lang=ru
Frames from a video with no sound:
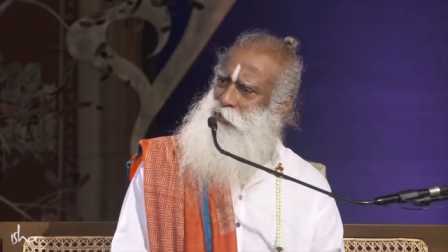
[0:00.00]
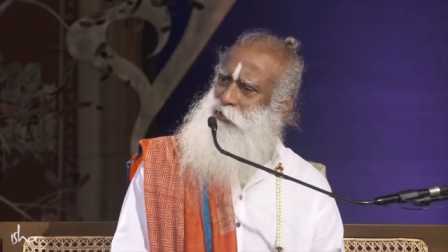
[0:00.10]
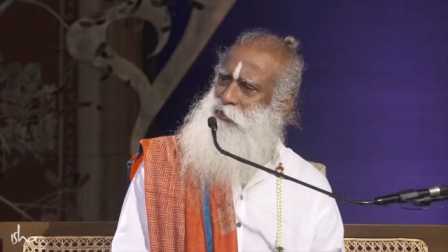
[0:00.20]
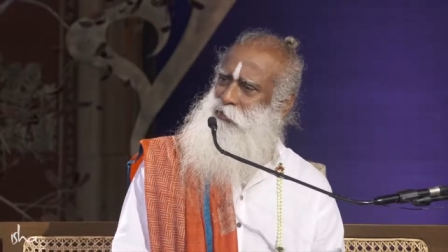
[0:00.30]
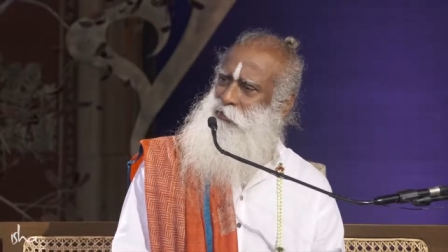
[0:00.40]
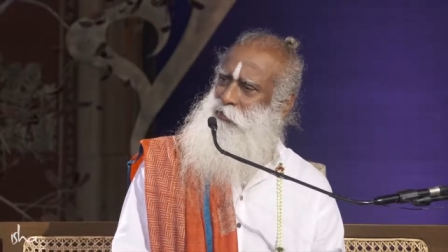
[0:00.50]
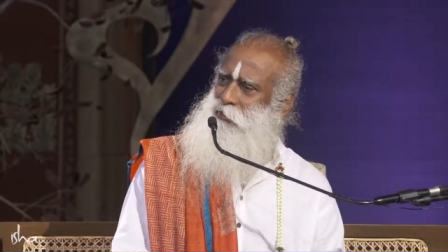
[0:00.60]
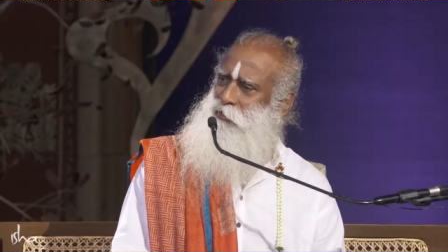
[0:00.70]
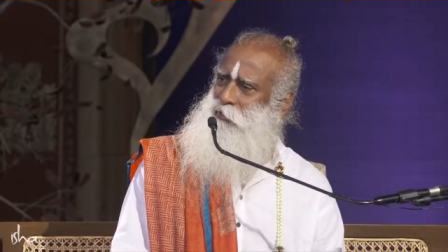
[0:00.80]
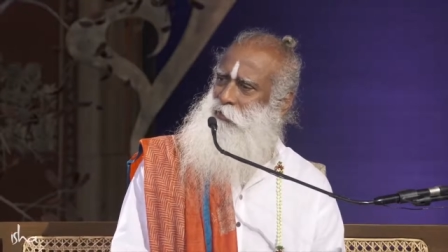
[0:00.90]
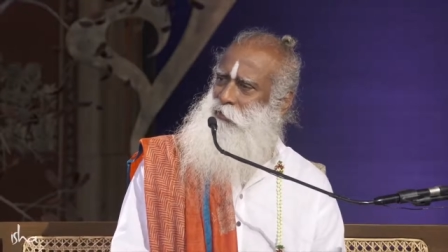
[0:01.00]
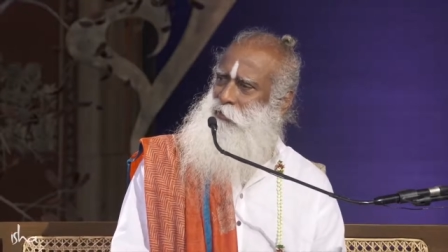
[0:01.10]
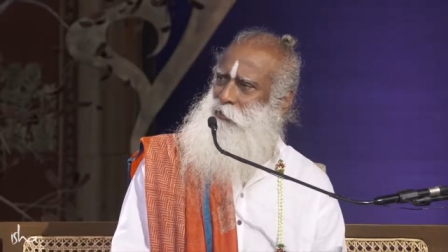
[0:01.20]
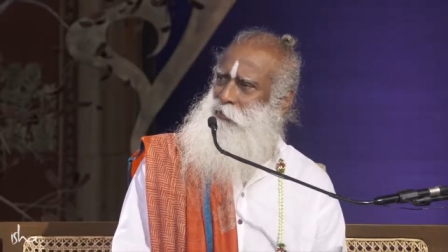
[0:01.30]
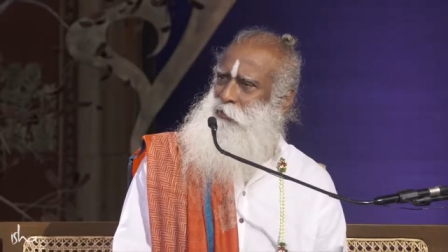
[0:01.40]
не так ли?
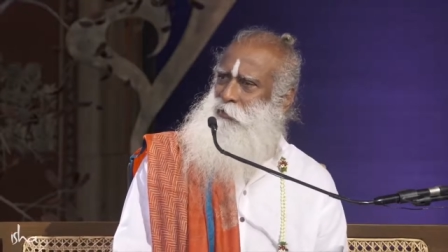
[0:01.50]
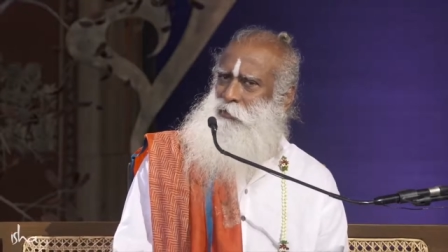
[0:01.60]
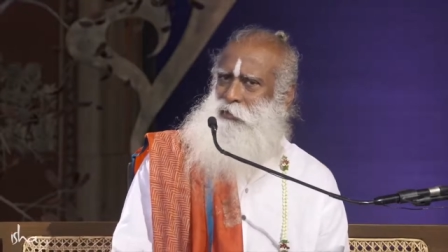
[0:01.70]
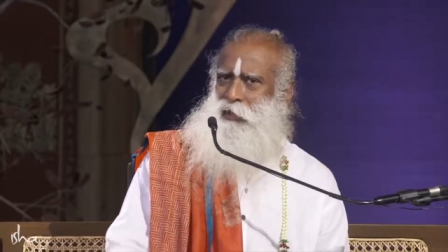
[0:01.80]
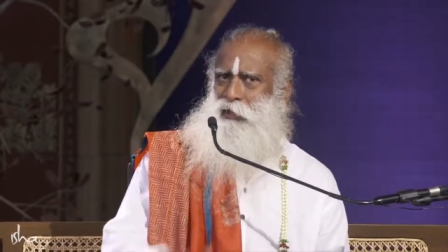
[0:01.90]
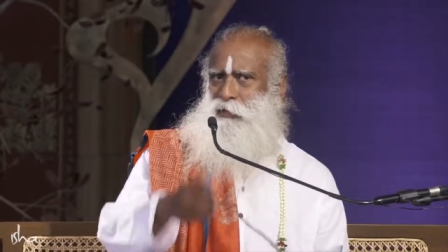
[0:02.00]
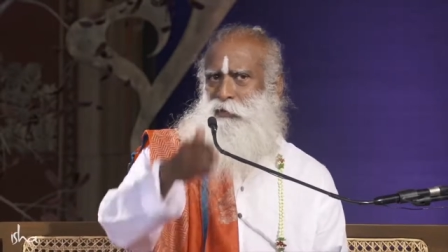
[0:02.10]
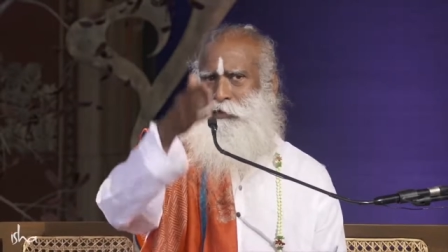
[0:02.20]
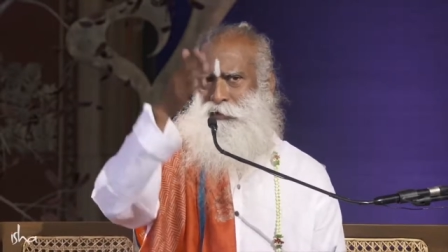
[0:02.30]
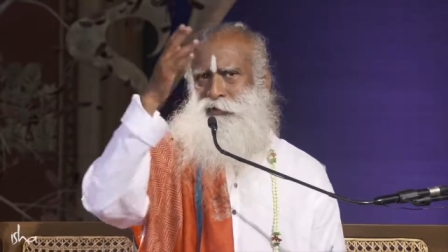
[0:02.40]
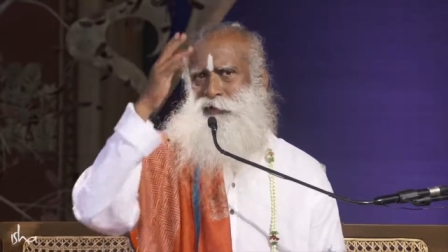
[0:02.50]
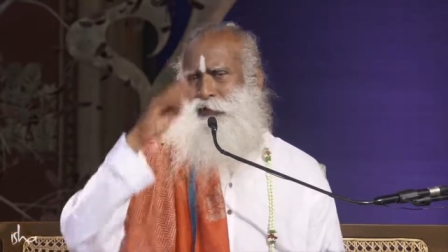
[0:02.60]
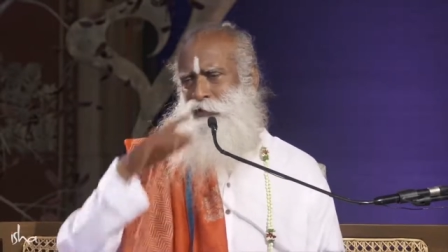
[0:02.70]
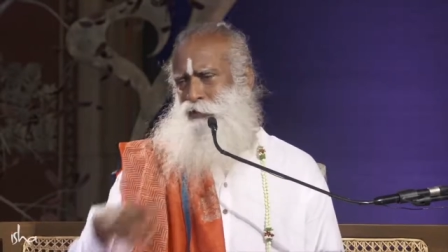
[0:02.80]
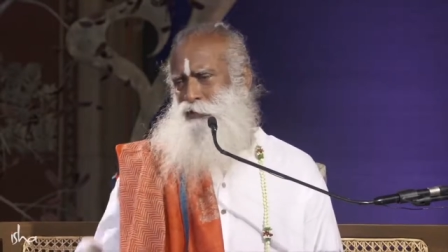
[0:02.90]
Это то, к чему
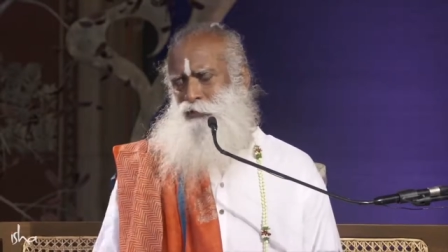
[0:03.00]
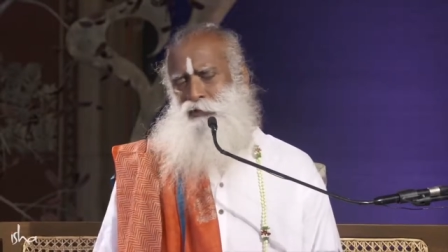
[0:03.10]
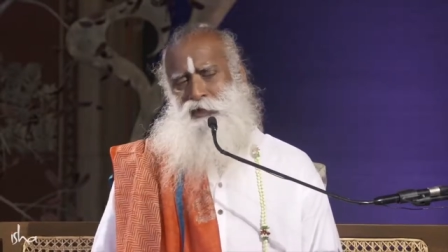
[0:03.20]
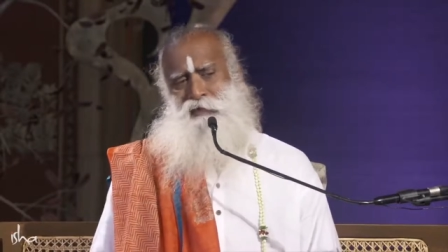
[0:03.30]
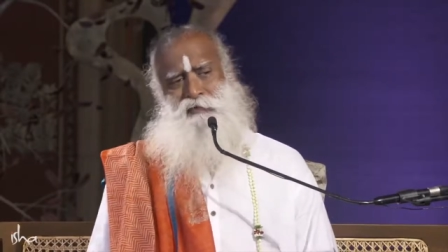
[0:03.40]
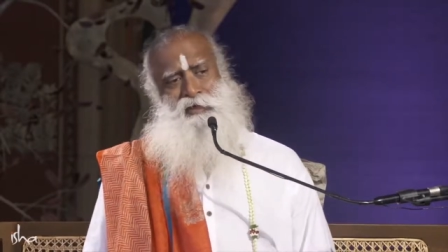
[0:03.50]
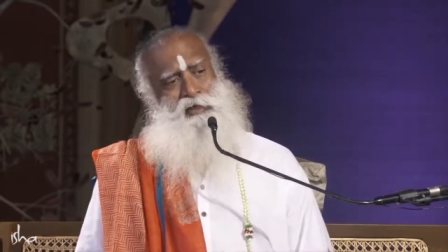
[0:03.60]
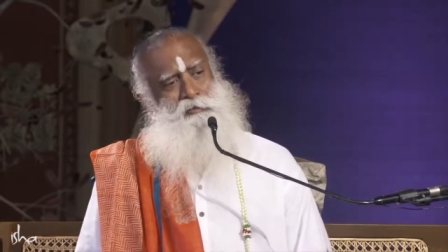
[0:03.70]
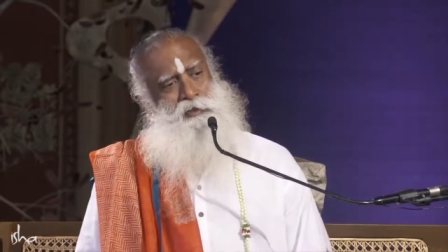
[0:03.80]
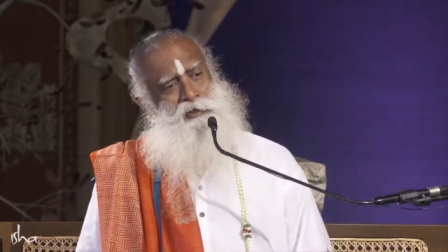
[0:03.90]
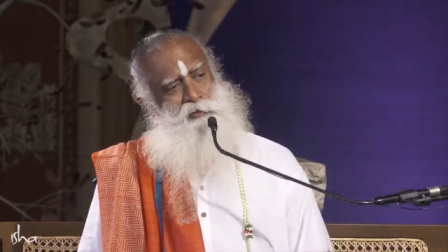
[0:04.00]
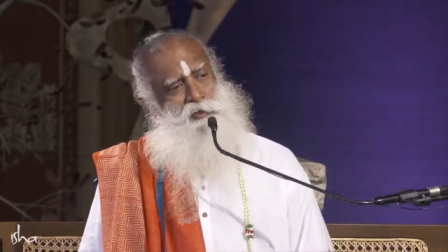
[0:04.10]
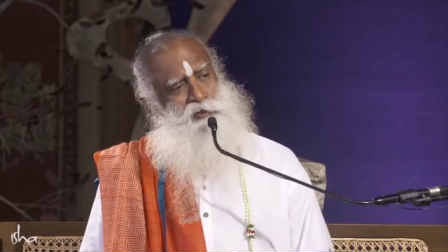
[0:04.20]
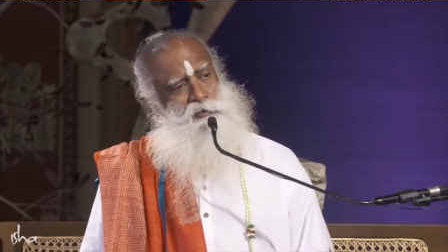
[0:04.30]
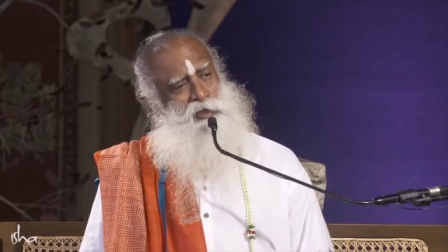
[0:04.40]
стремится каждая жизнь. Это
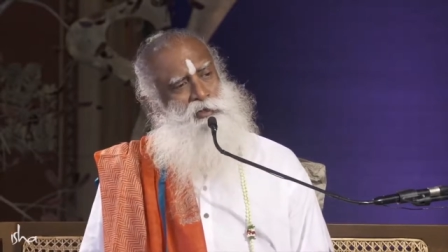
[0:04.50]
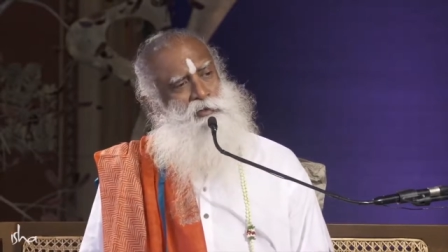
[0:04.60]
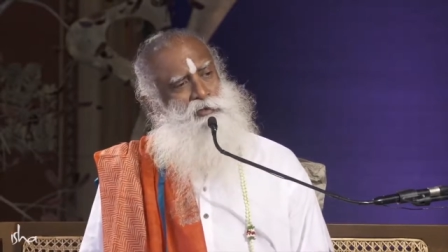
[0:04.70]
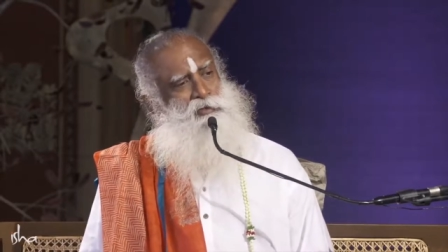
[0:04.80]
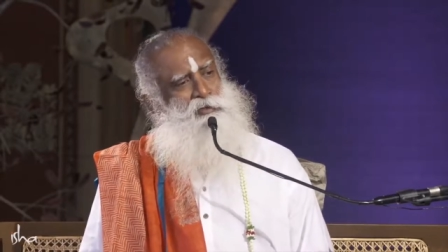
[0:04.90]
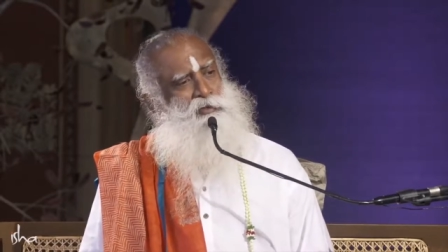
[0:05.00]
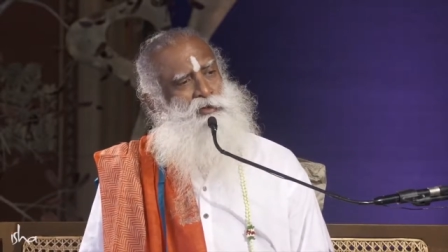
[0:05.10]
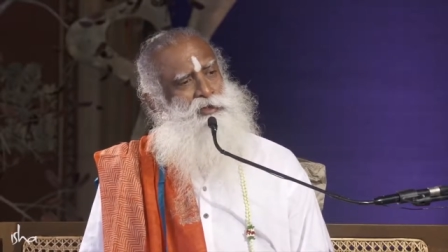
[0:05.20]
применимо не только к нам.